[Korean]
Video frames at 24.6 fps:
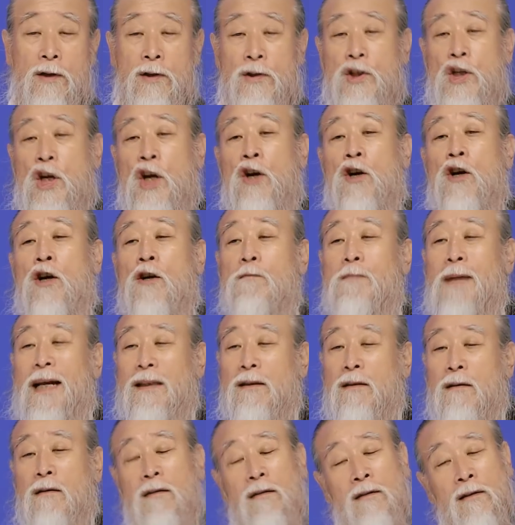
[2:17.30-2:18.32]
청을
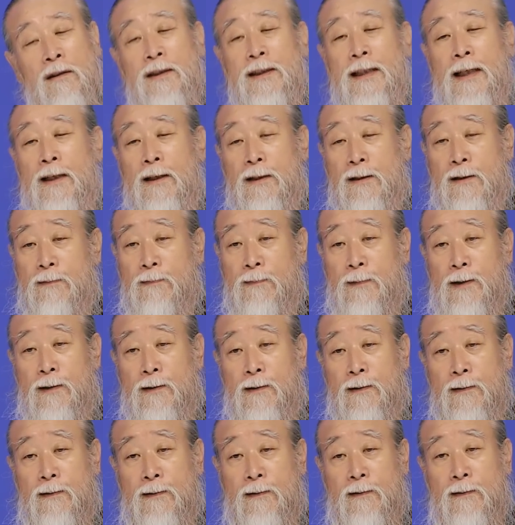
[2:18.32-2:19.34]
만드는 건 잘했습니다.
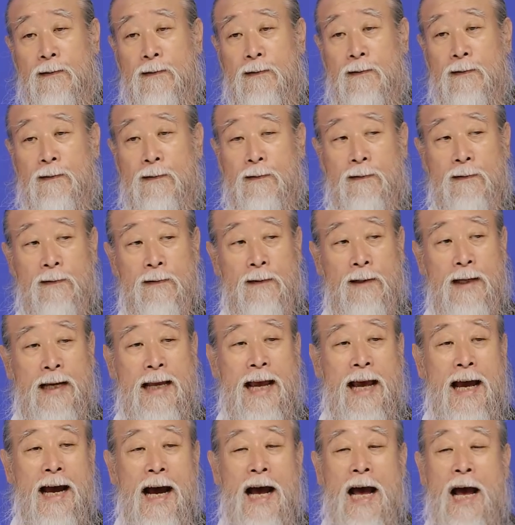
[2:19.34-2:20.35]

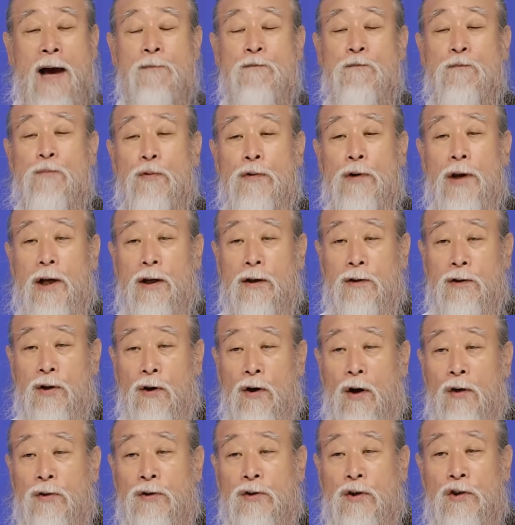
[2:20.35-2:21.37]
한 볼에 그
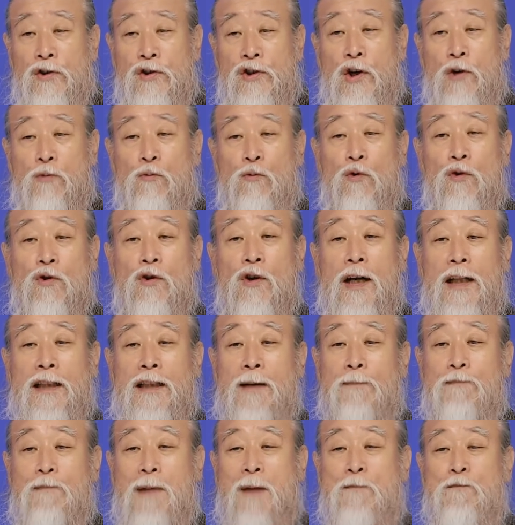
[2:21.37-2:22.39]
어떤 역군을
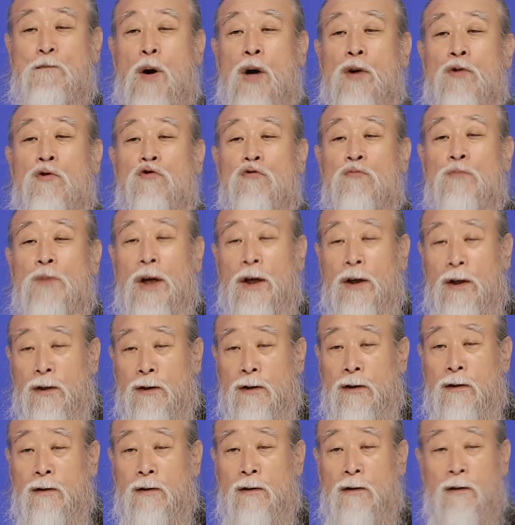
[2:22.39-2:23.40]
갖다 막
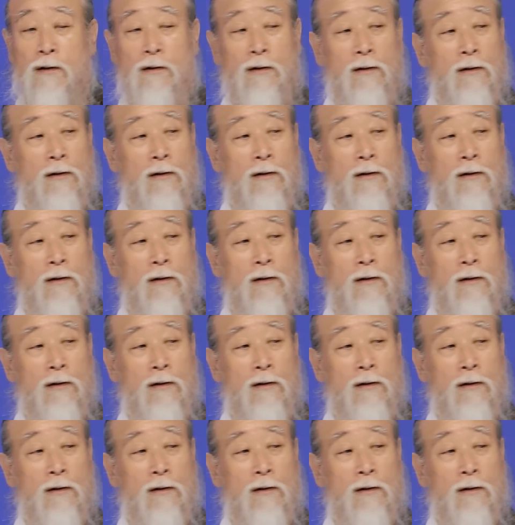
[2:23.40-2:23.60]
퍼주면